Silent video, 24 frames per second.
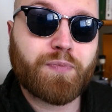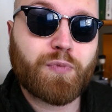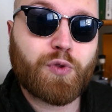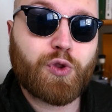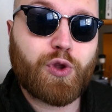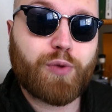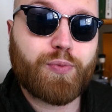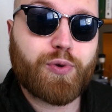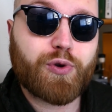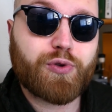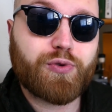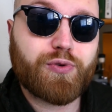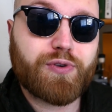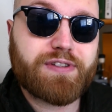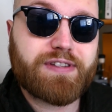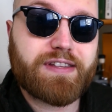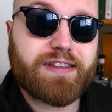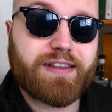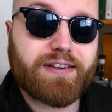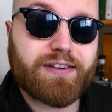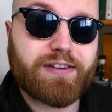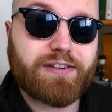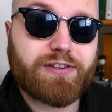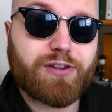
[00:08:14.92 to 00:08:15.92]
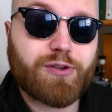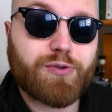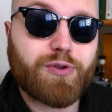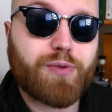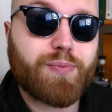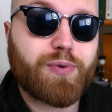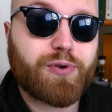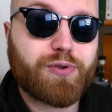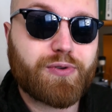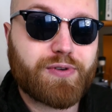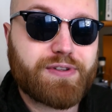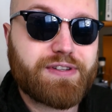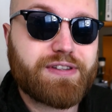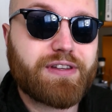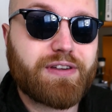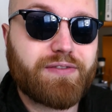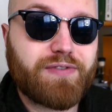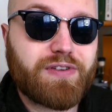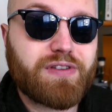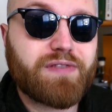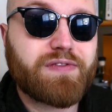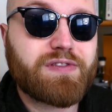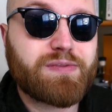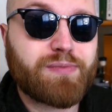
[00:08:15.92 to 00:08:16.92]
do produkcji, do, do produkcji tych
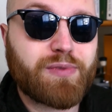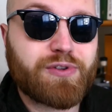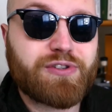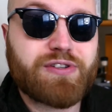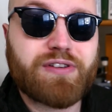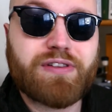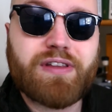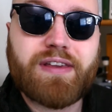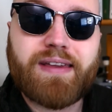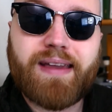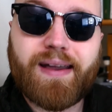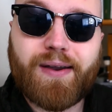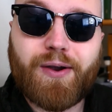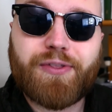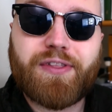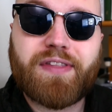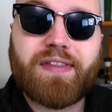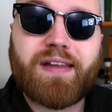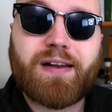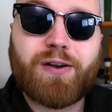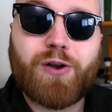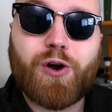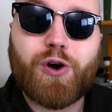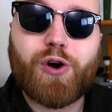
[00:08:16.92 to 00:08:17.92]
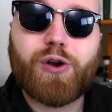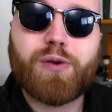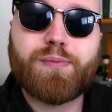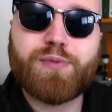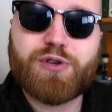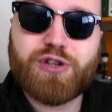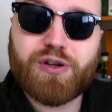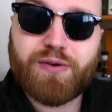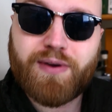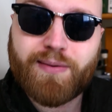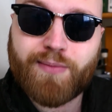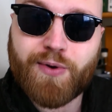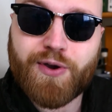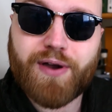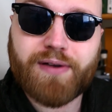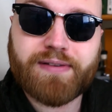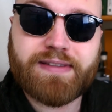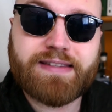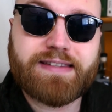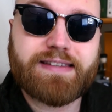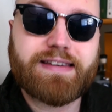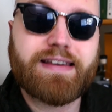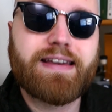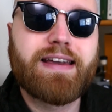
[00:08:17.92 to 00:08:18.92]
win wzmocnionych jako ten alkohol
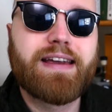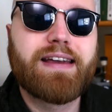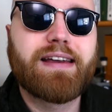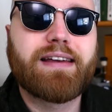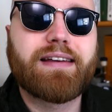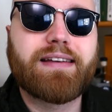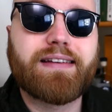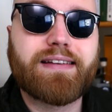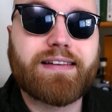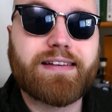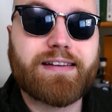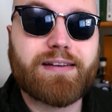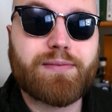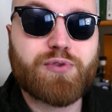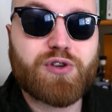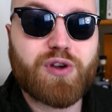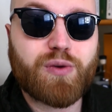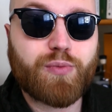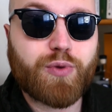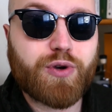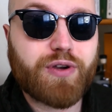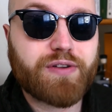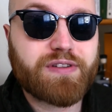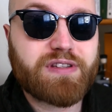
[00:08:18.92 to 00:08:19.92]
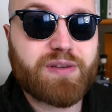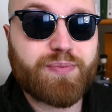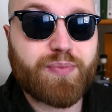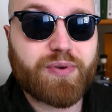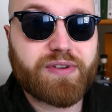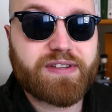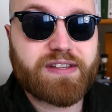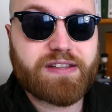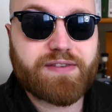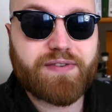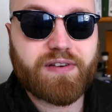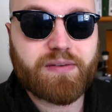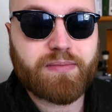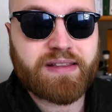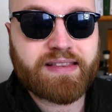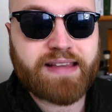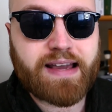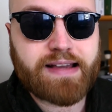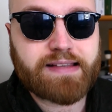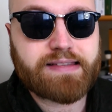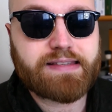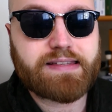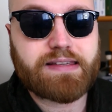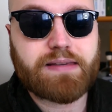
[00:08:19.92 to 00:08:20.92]
przełamujący, e, przełamujący proces
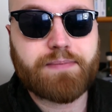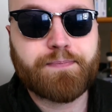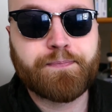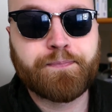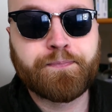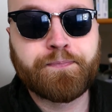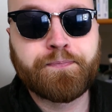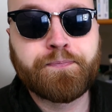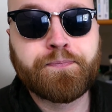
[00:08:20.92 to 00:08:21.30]
fermentacji.